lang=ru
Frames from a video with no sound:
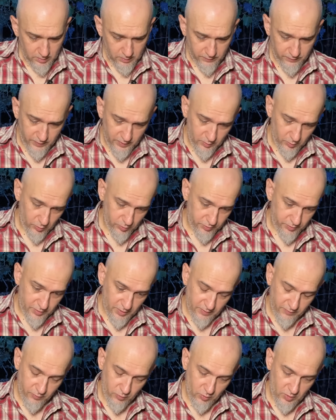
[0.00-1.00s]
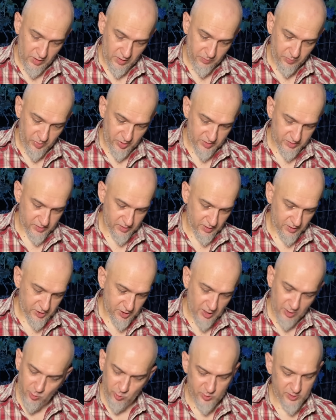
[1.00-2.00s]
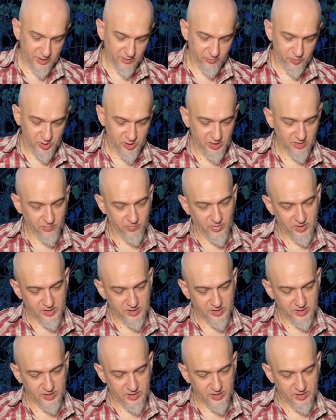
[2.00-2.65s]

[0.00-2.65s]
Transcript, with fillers: Вино довольно прозрачное, оно совсем